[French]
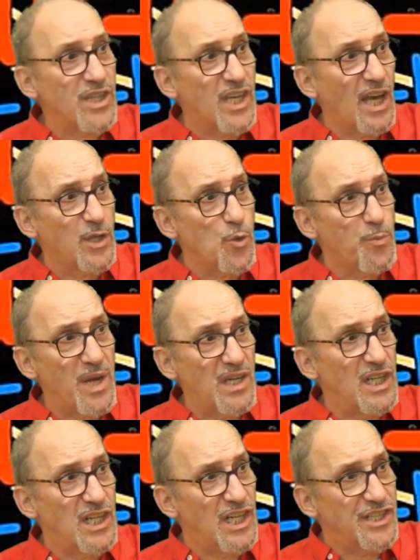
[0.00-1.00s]
qui récupère
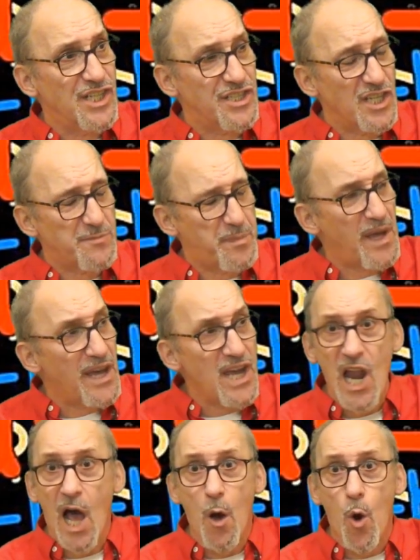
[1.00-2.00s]
les, désespérés, là.